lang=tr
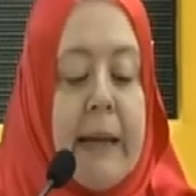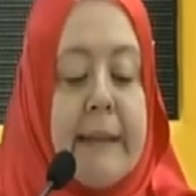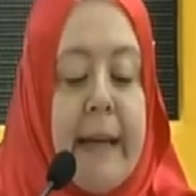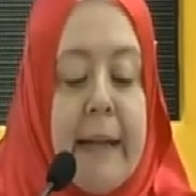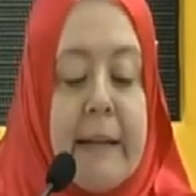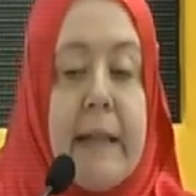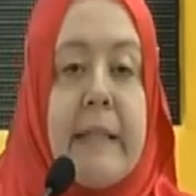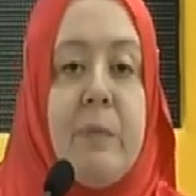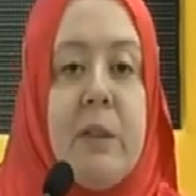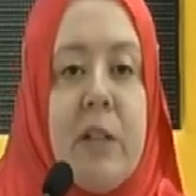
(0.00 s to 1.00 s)
Kendi
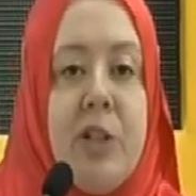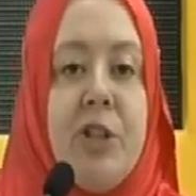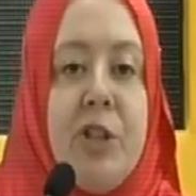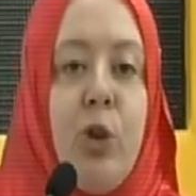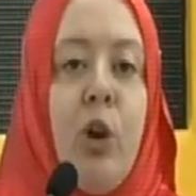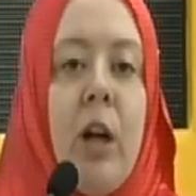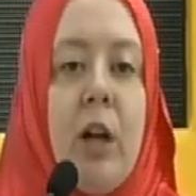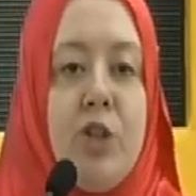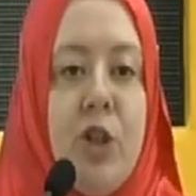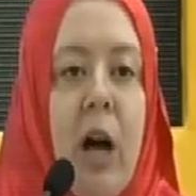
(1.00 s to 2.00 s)
ismini taşıyacak
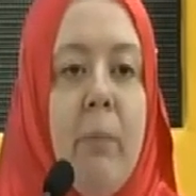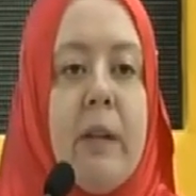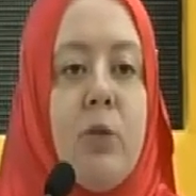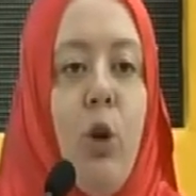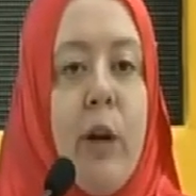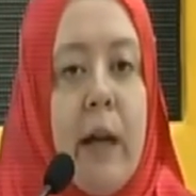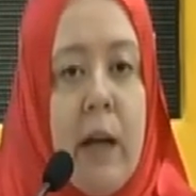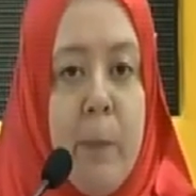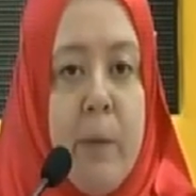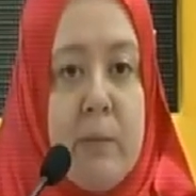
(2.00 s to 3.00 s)
olan caminin oraya
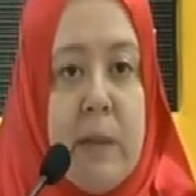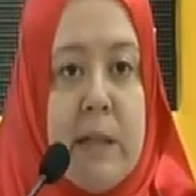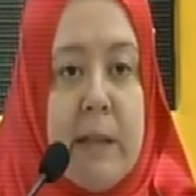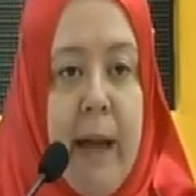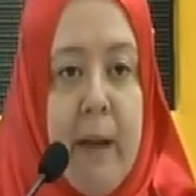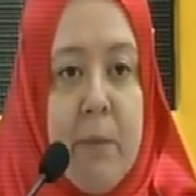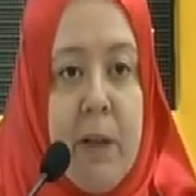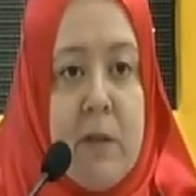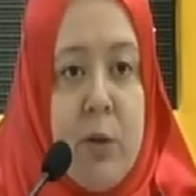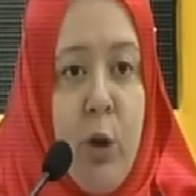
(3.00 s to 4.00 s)
yapılmasını
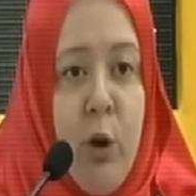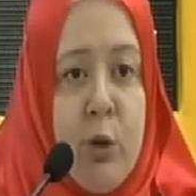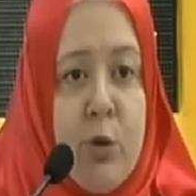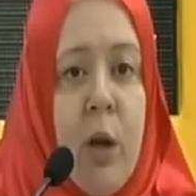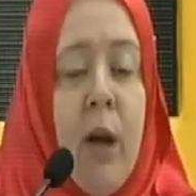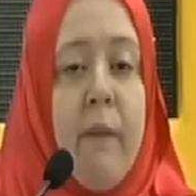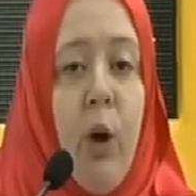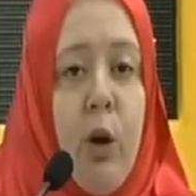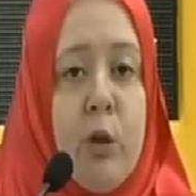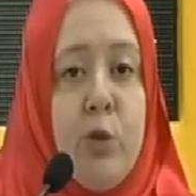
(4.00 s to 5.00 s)
emrediliyor ve
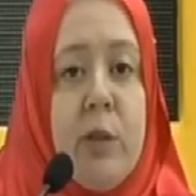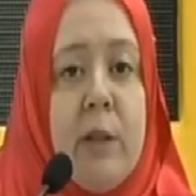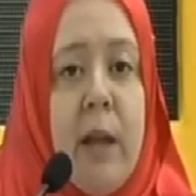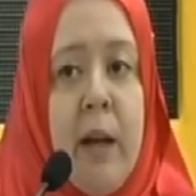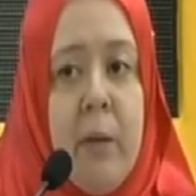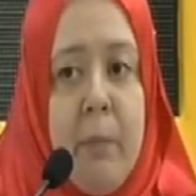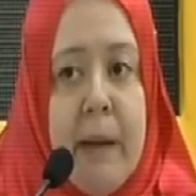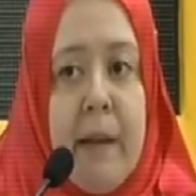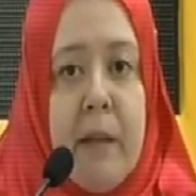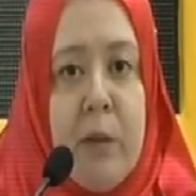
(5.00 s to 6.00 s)
öldüğünde de
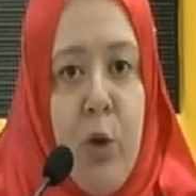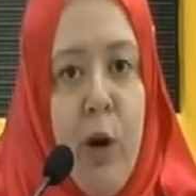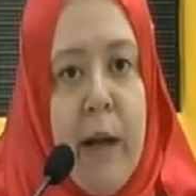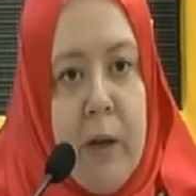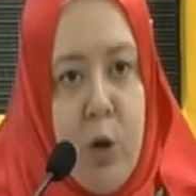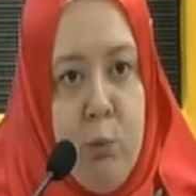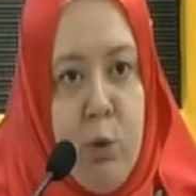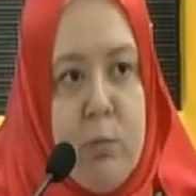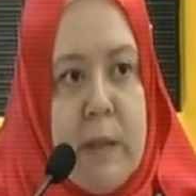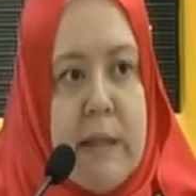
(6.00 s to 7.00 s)
bedeninin oraya
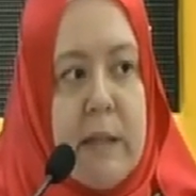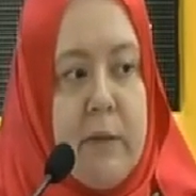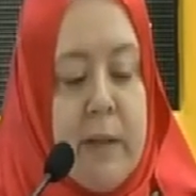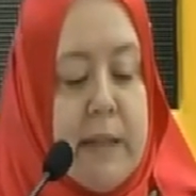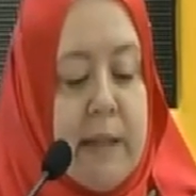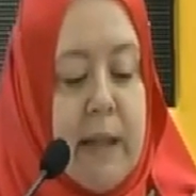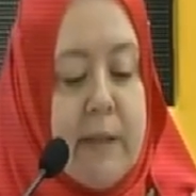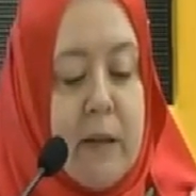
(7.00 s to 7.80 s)
gömülmesini vasiyet